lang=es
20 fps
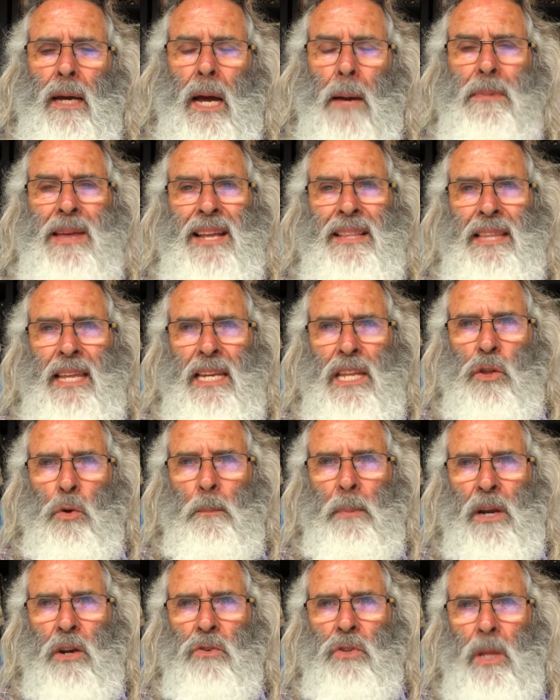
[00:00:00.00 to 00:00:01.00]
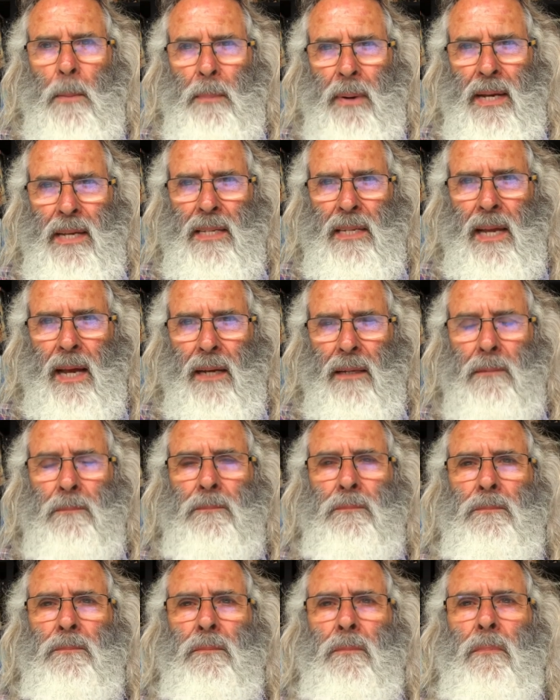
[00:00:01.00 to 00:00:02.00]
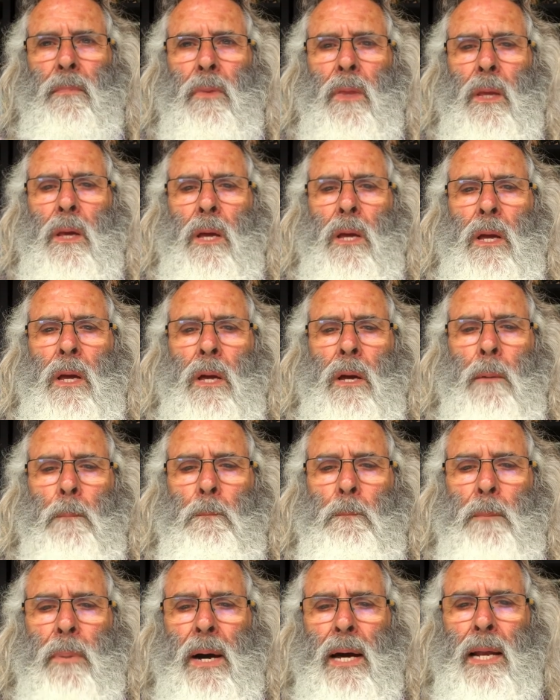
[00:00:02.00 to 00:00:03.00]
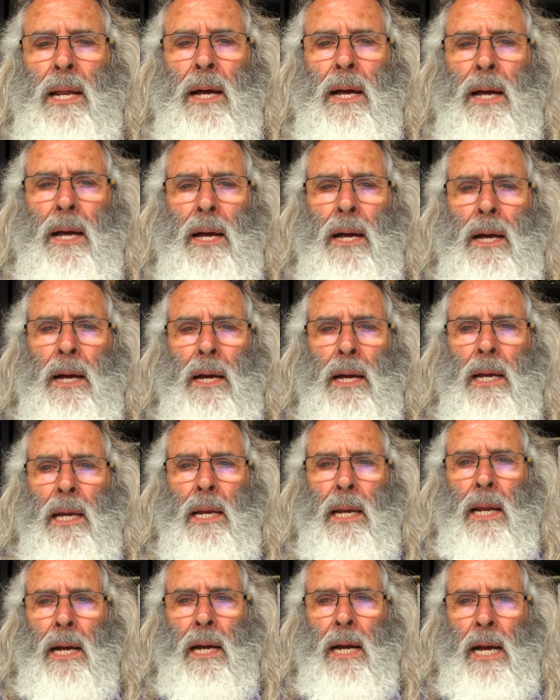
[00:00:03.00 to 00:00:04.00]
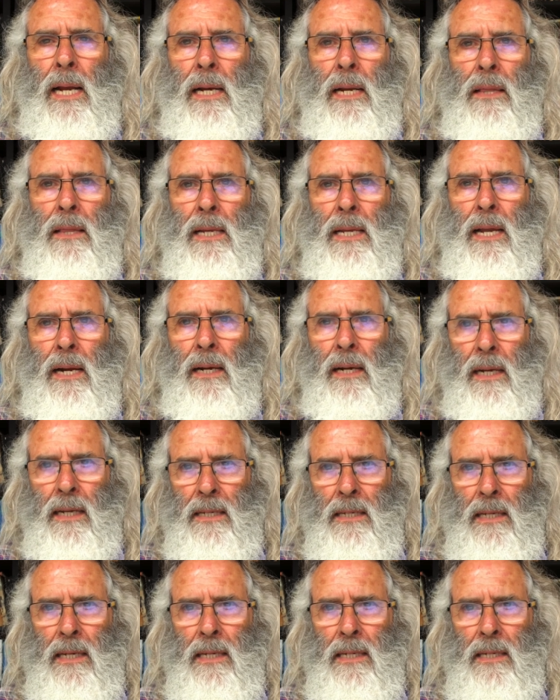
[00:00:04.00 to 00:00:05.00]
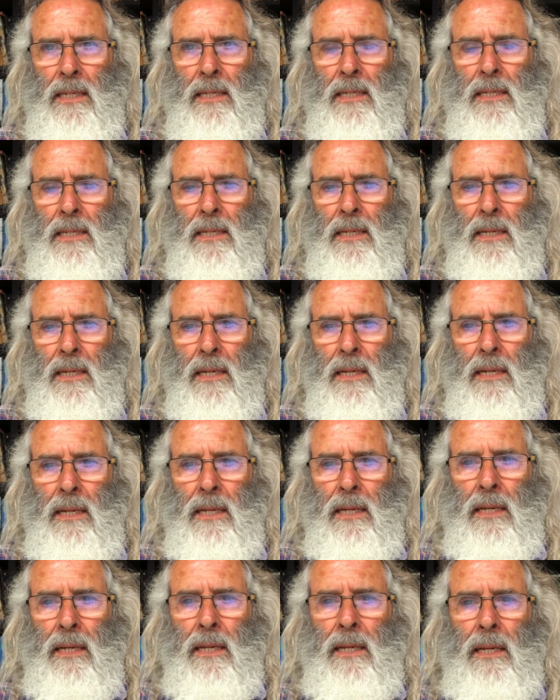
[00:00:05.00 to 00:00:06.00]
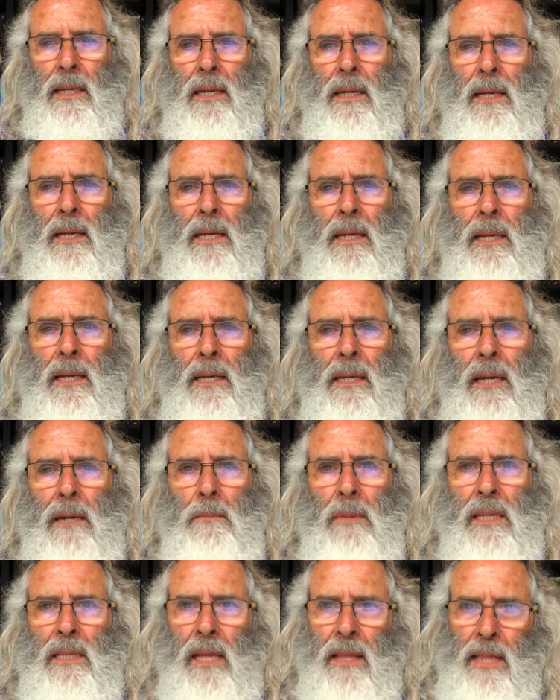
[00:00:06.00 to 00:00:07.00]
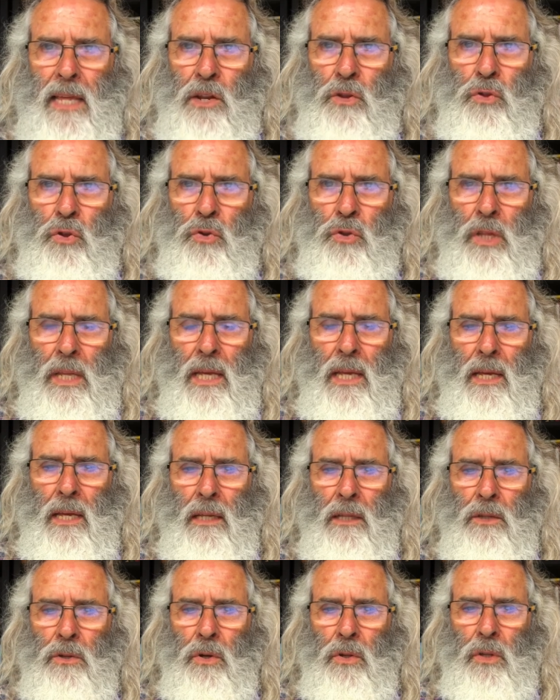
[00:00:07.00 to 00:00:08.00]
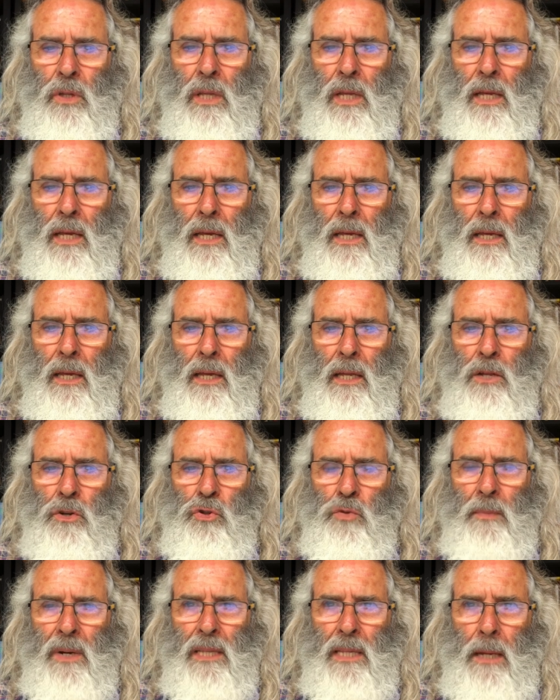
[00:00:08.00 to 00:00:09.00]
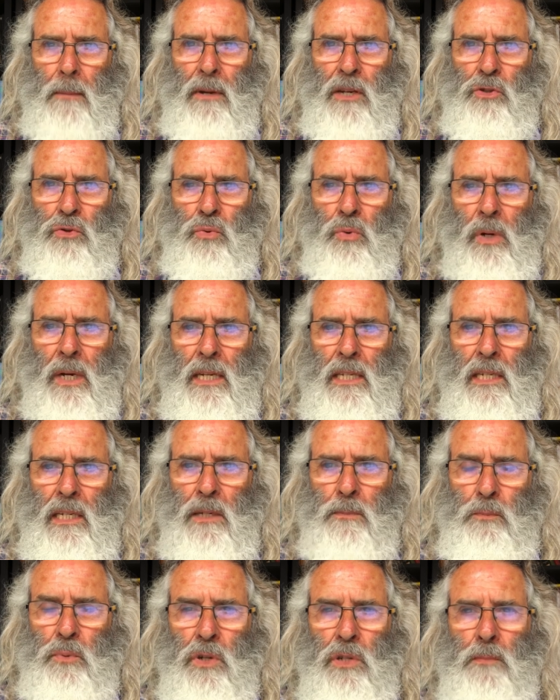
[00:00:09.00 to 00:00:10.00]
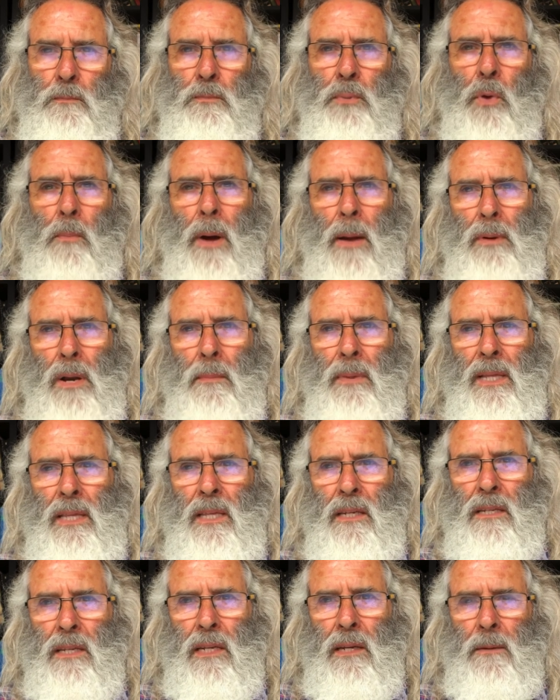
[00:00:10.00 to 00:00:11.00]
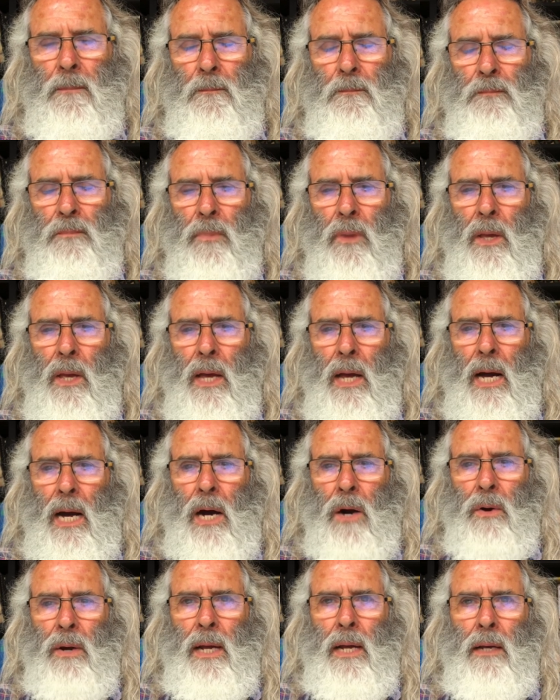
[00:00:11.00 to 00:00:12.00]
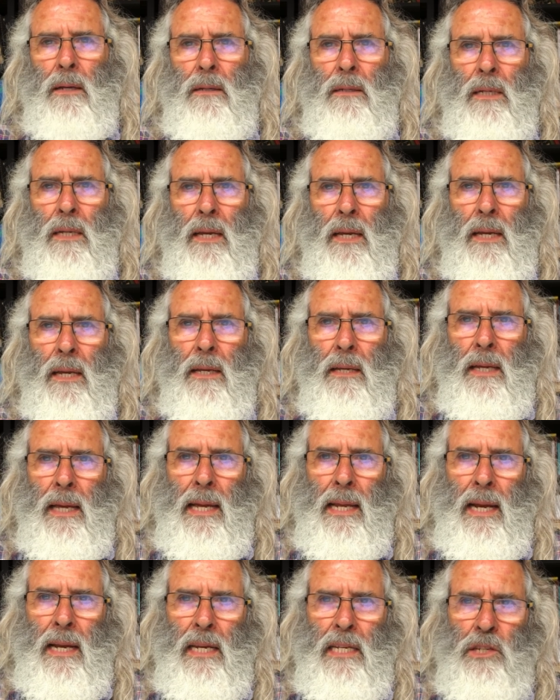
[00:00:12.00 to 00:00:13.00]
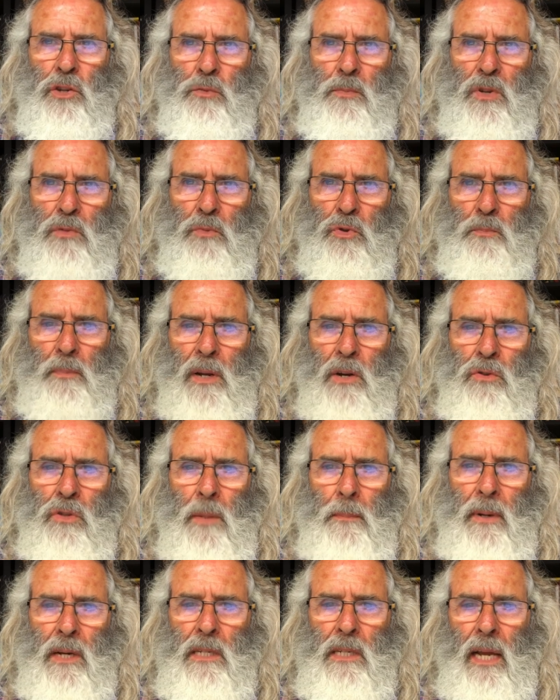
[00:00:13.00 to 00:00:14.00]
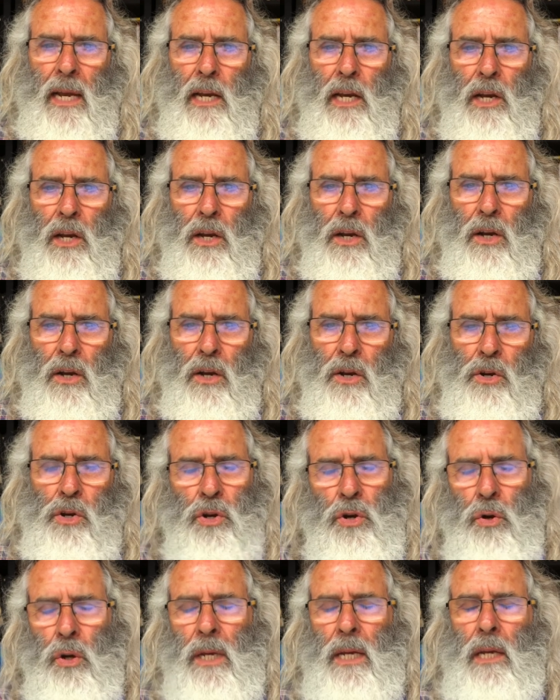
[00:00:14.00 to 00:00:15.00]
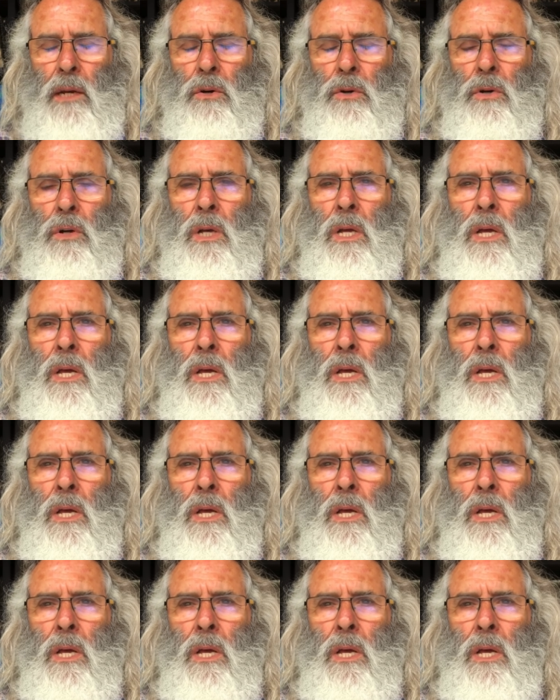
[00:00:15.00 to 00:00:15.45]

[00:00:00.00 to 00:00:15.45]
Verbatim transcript: Habían tenido perros de presa para el agarre de las reses en el matadero donde, donde ellos mataban sus reses. Pues probablemente sí. Ahora, ¿eran esos mismos perros de presa? No creo.